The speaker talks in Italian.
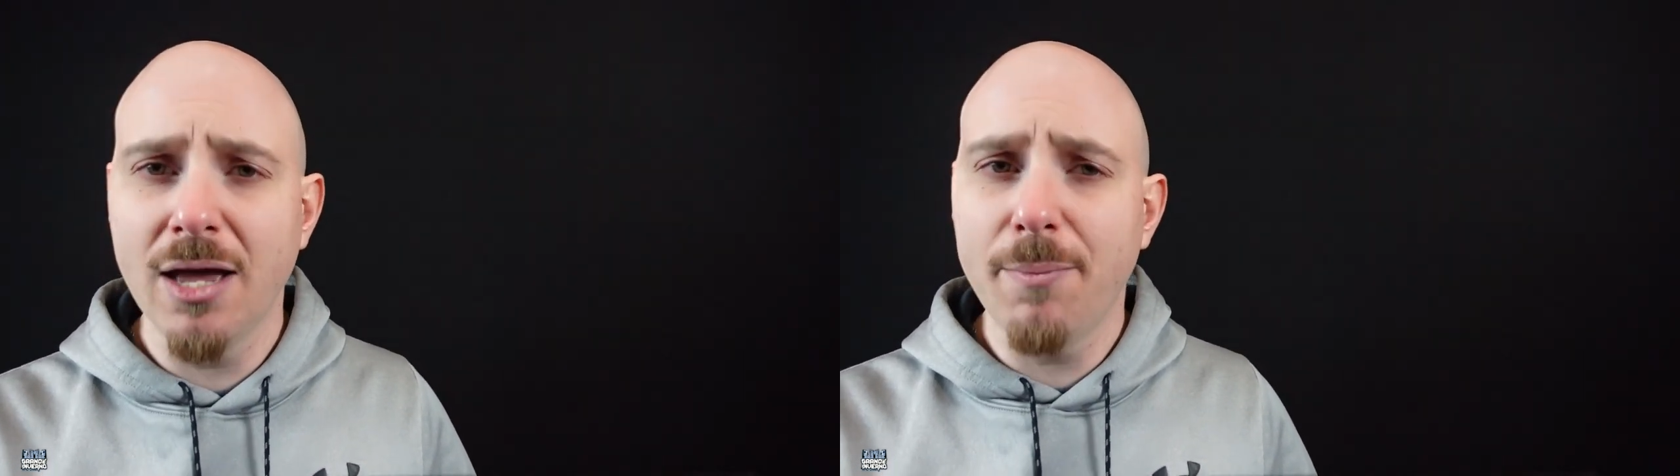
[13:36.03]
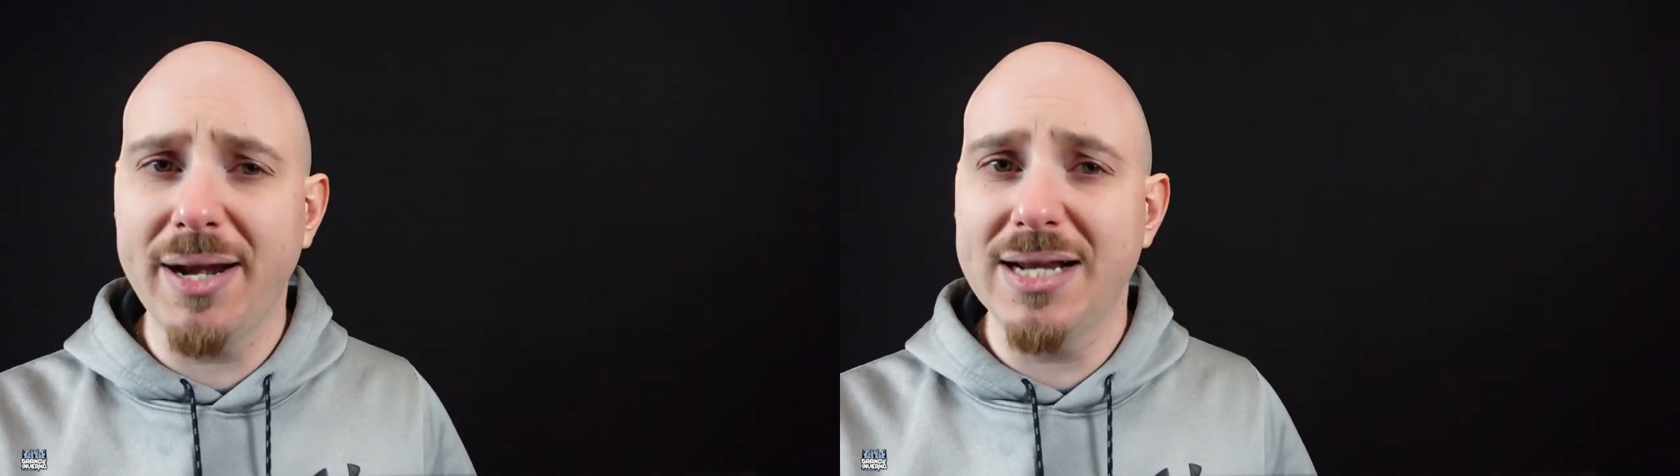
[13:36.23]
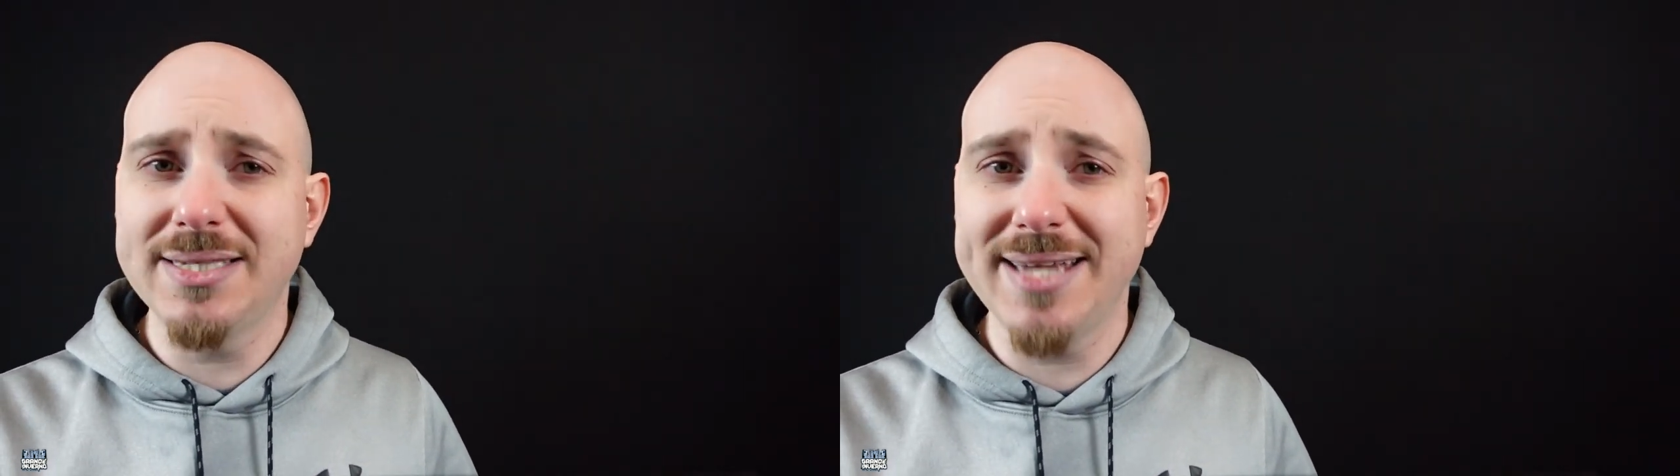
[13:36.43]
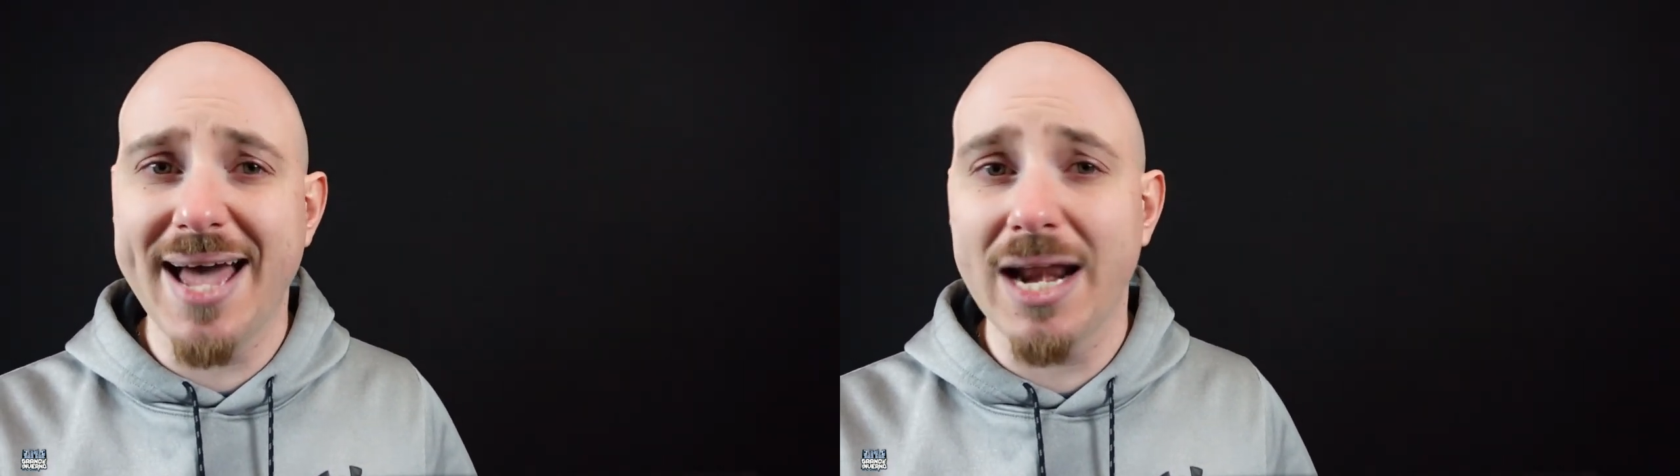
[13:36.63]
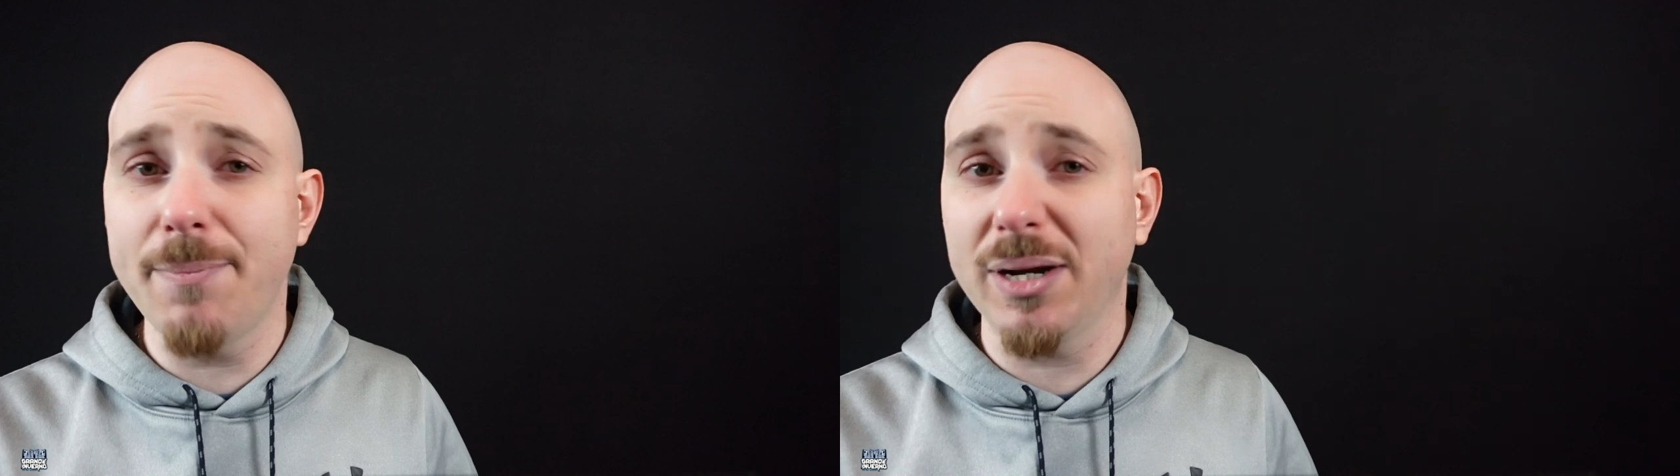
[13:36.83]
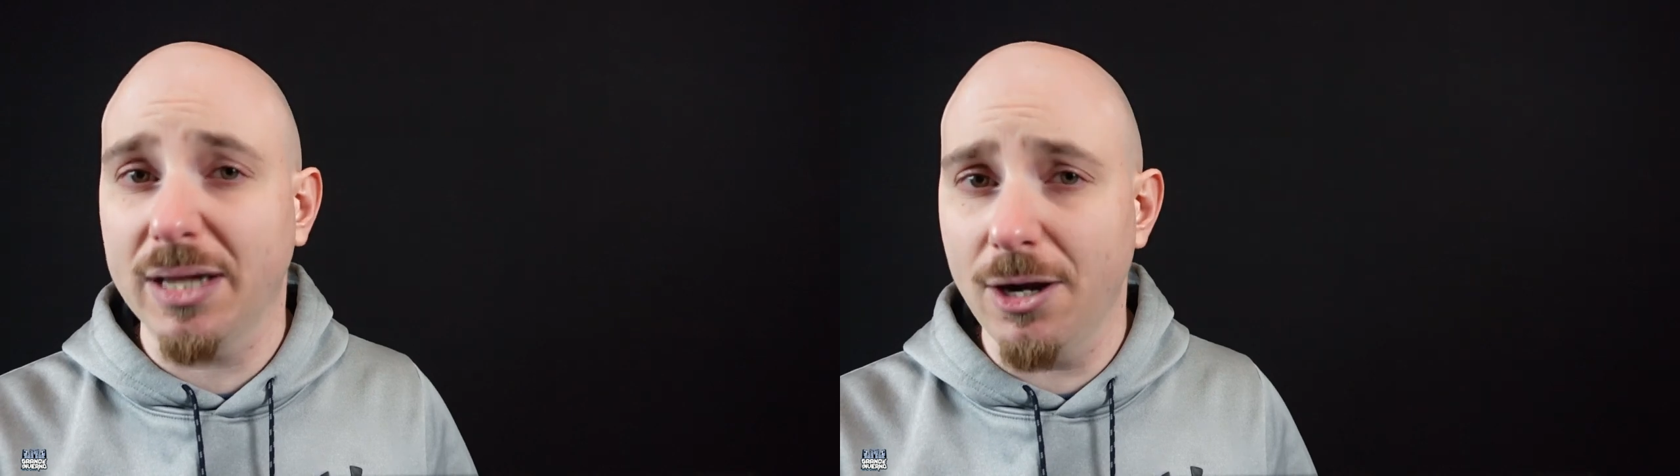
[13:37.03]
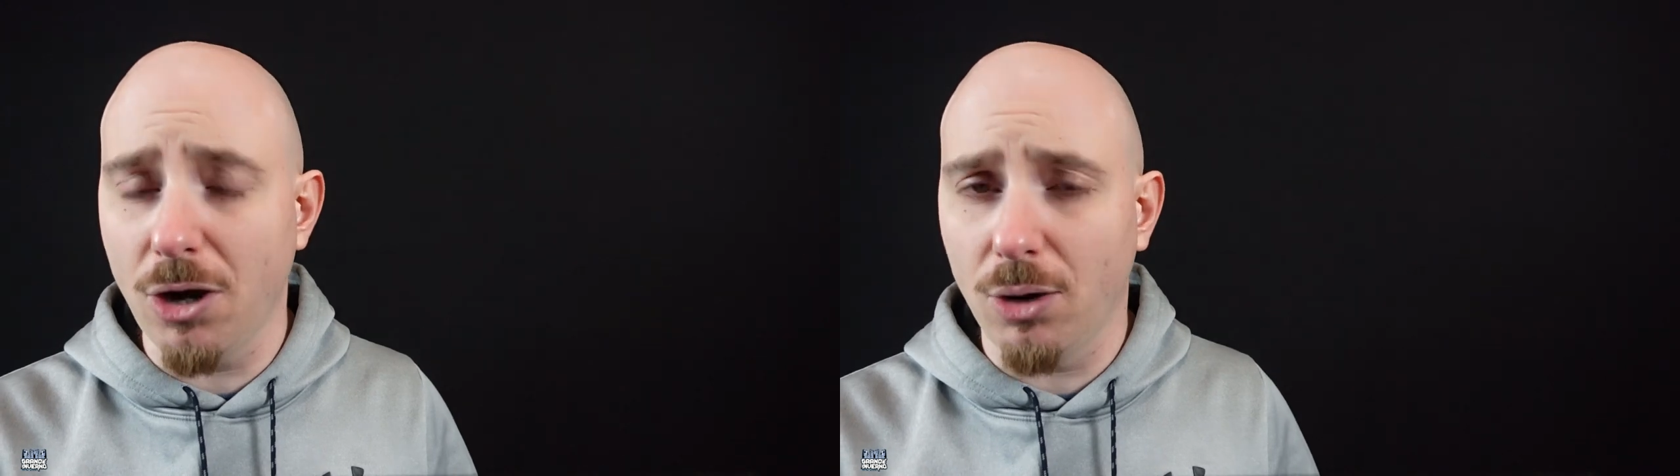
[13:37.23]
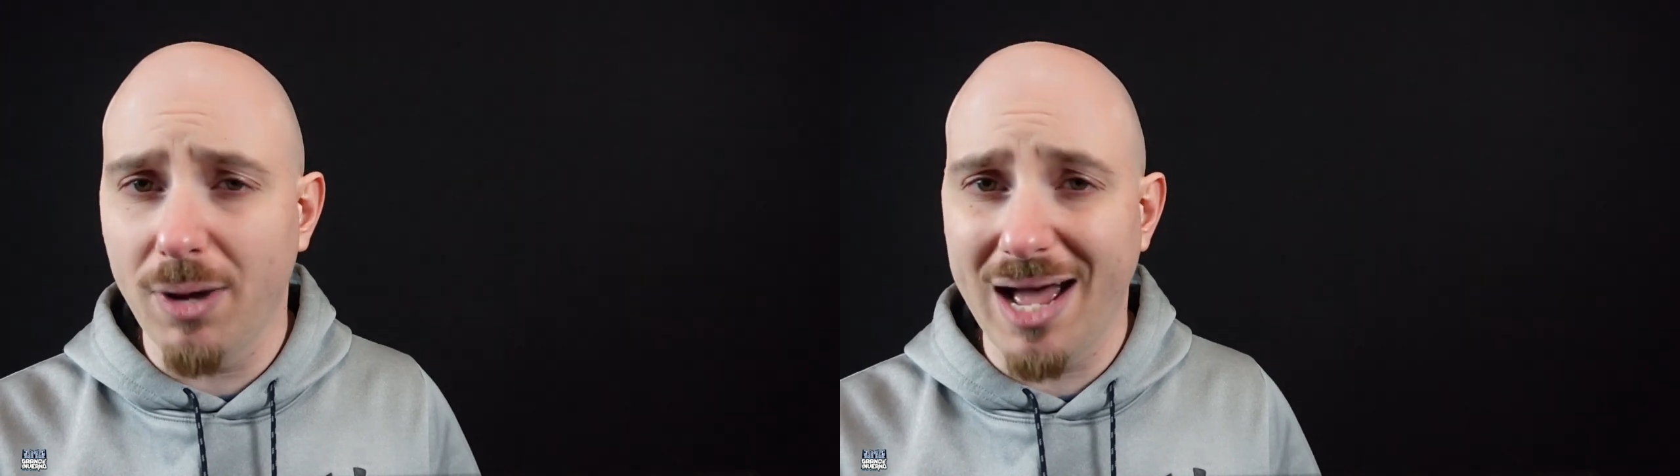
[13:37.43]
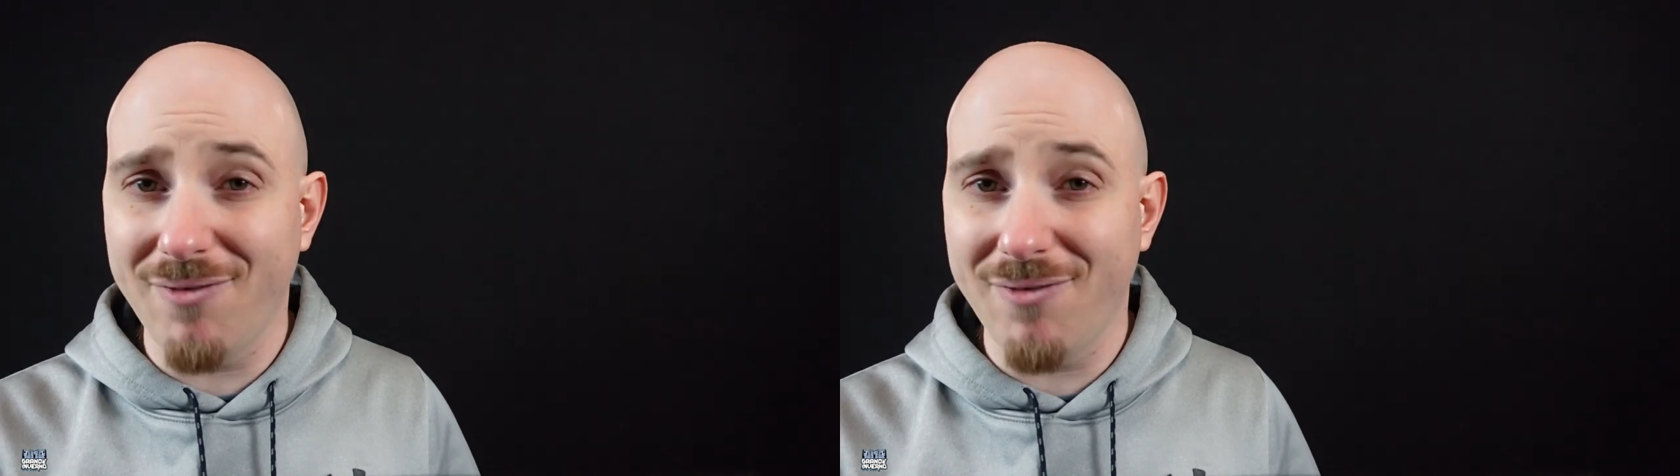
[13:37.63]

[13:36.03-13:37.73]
per iniziare, perché no,